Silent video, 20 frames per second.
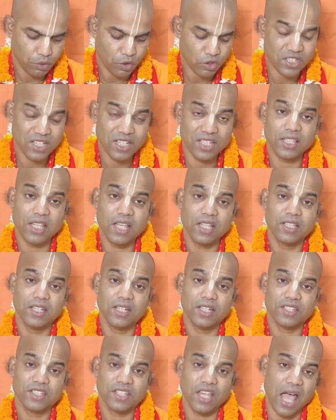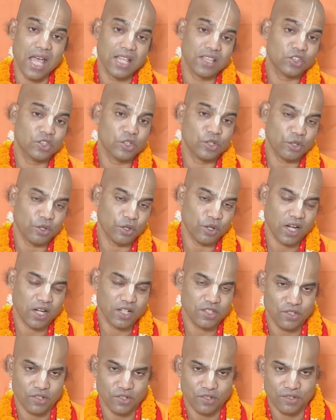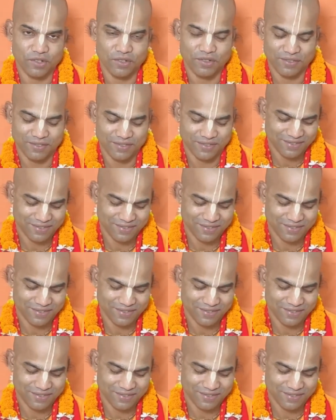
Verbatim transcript: প্রচেতাদের শান্ত করার জন্য